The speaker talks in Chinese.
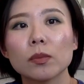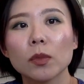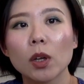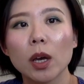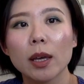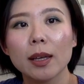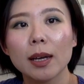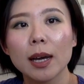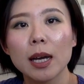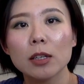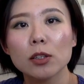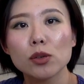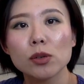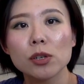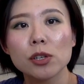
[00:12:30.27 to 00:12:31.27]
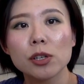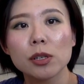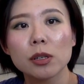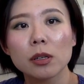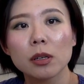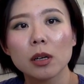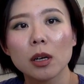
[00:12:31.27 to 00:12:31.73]
对，你看，就
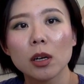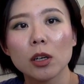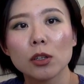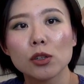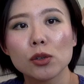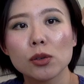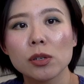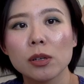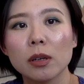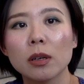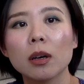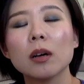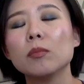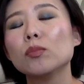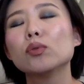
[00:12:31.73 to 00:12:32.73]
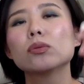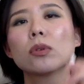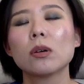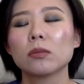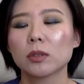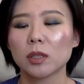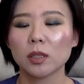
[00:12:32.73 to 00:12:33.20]
是就是一个很普
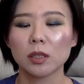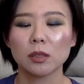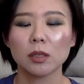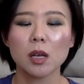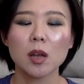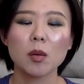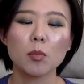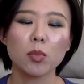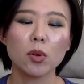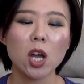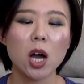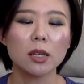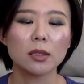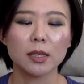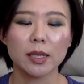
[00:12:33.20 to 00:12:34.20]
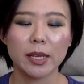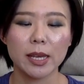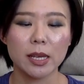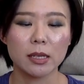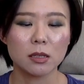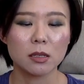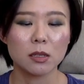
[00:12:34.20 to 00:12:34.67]
通的 blond 的
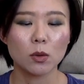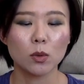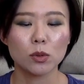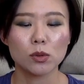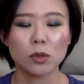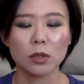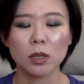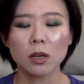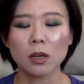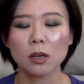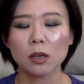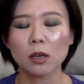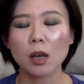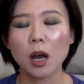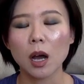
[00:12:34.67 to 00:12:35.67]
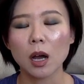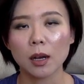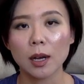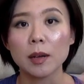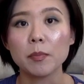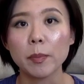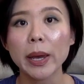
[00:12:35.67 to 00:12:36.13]
颜色，我觉得。呃
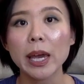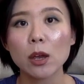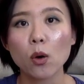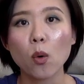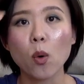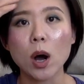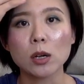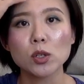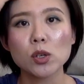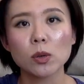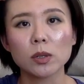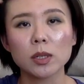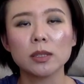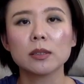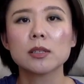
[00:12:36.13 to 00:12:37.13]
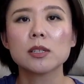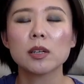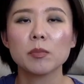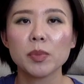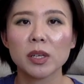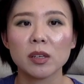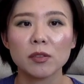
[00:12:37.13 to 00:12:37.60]
很配黄种人的这
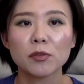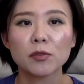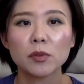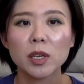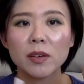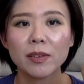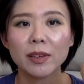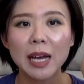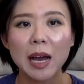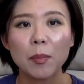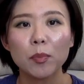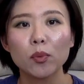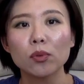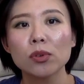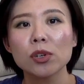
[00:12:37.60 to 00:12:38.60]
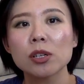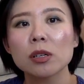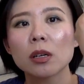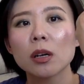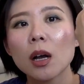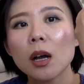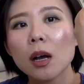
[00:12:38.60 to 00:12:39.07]
个皮肤，因为它不
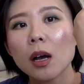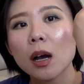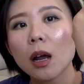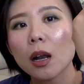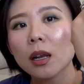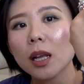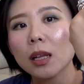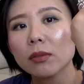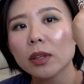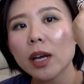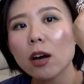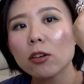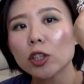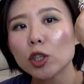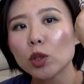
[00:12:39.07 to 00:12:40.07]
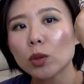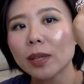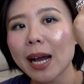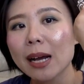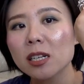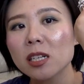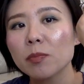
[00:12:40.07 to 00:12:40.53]
是冷调的那种，
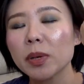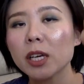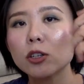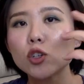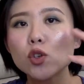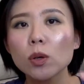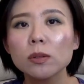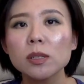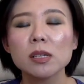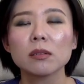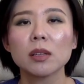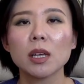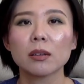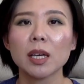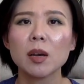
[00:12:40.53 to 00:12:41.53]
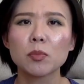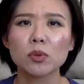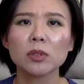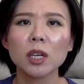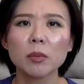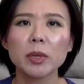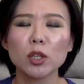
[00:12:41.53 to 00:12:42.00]
它是偏中性调，它也不
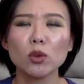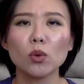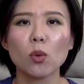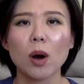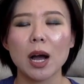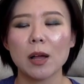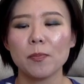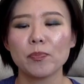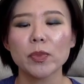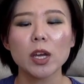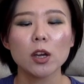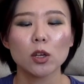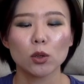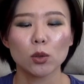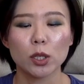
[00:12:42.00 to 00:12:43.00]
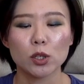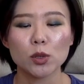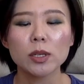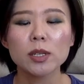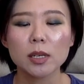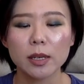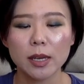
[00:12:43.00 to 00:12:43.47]
是特别暖，对，
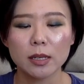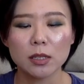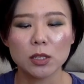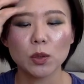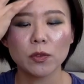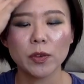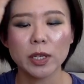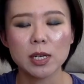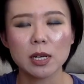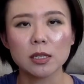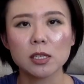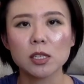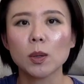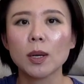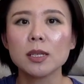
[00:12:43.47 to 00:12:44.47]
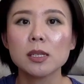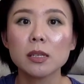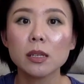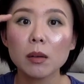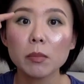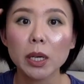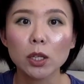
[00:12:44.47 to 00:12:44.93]
所以这个颜色我非常喜欢。
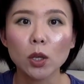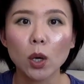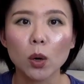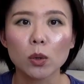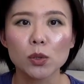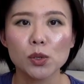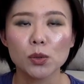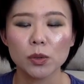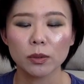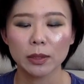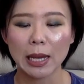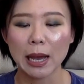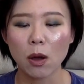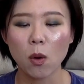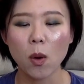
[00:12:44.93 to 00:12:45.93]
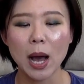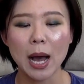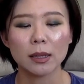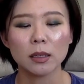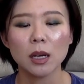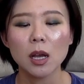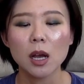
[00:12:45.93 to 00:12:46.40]
今天眉头就是用它
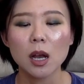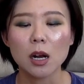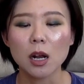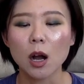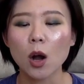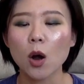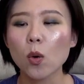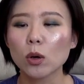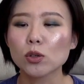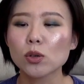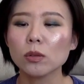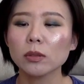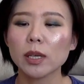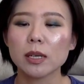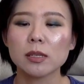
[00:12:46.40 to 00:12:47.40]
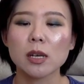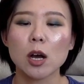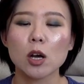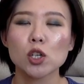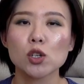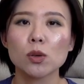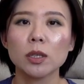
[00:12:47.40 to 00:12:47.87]
画的，然后我重点想
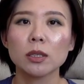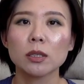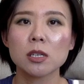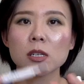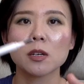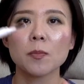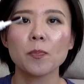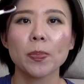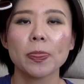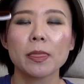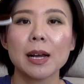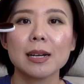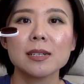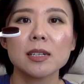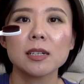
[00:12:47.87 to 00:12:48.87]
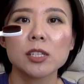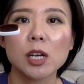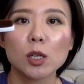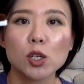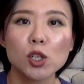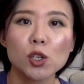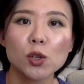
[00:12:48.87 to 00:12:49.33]
要说的是，它这个
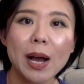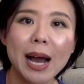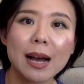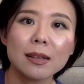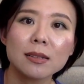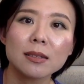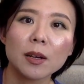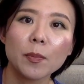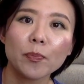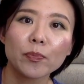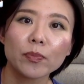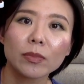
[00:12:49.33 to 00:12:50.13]
小刷子，